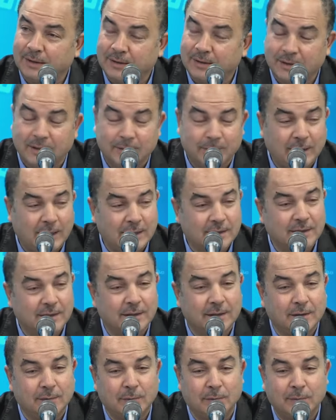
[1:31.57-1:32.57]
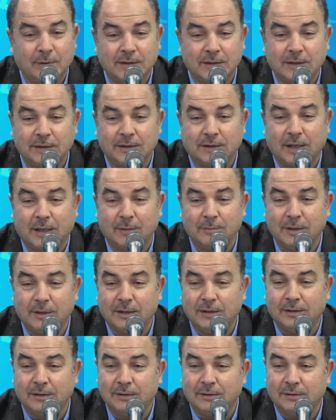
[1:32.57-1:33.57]
الجانب العسكري ربما سياده
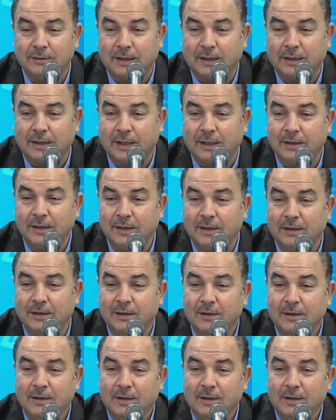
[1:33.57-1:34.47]
العميد تحكي عليه